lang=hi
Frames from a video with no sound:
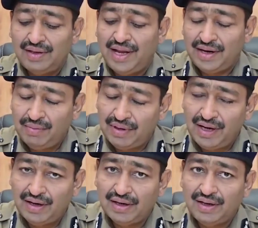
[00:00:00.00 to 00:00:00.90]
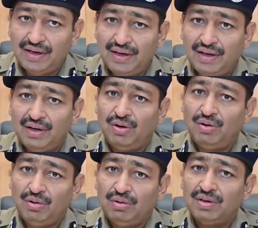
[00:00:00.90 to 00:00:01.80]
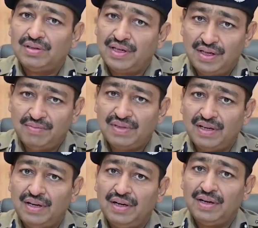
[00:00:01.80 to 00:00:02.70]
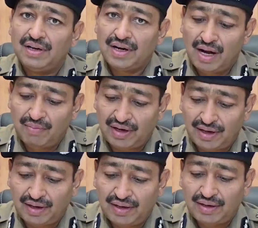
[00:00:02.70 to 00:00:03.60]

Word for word: धैर्य बनाए रखें और संयम से काम लें